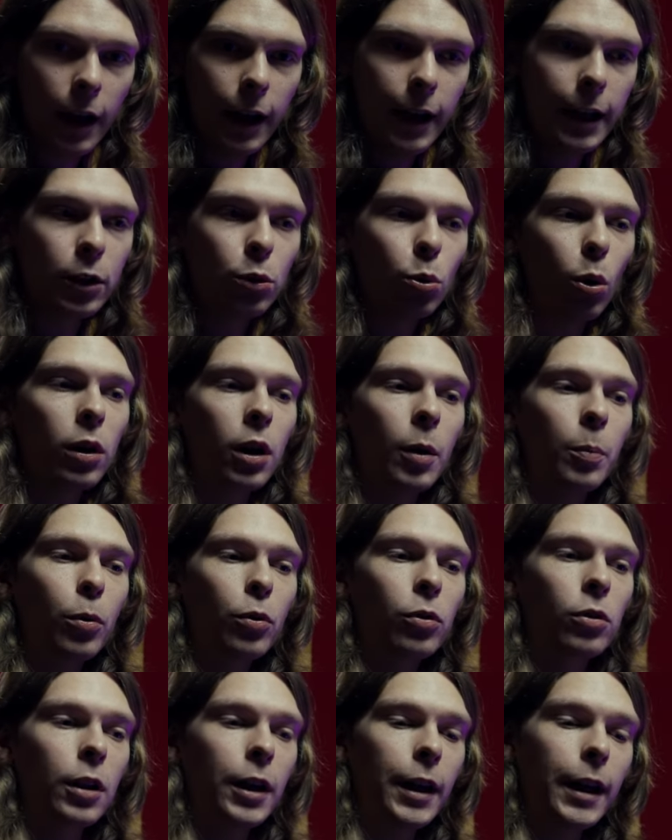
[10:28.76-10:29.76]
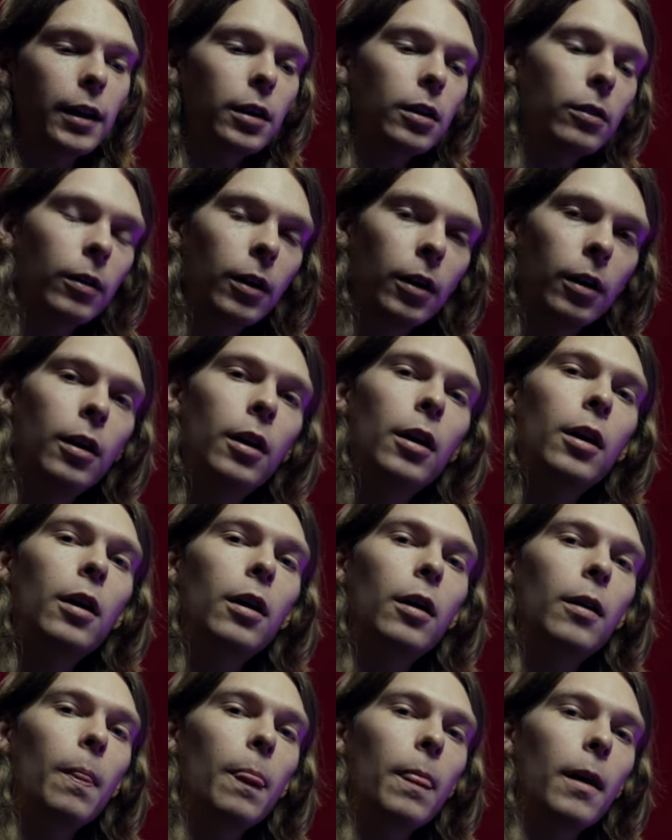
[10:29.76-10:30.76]
И только после этого
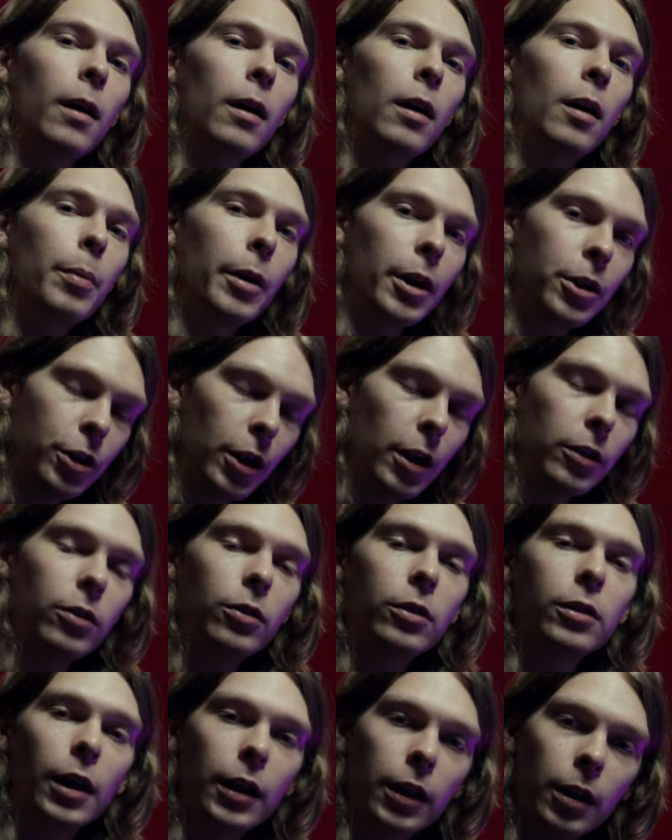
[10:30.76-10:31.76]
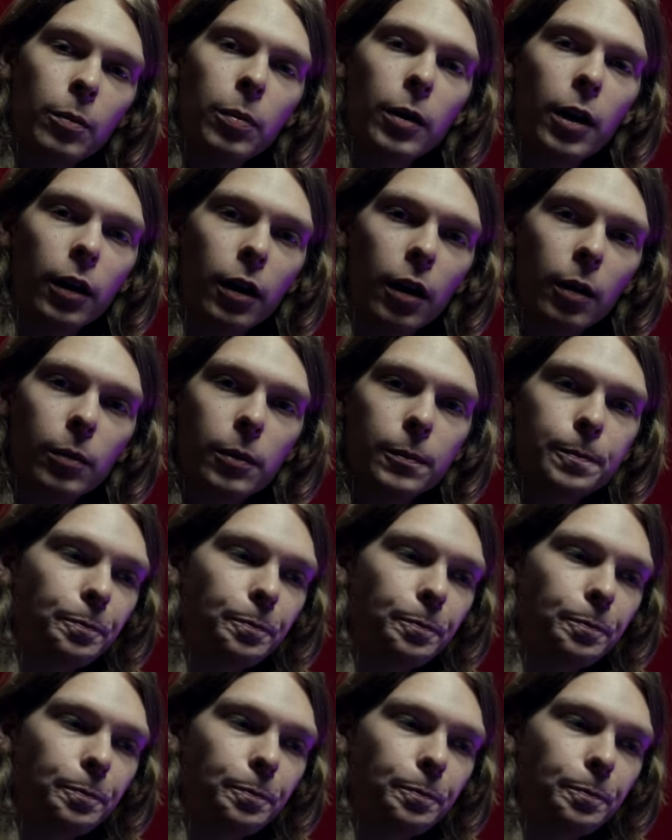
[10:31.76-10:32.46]
э, обращайтесь к таким программам.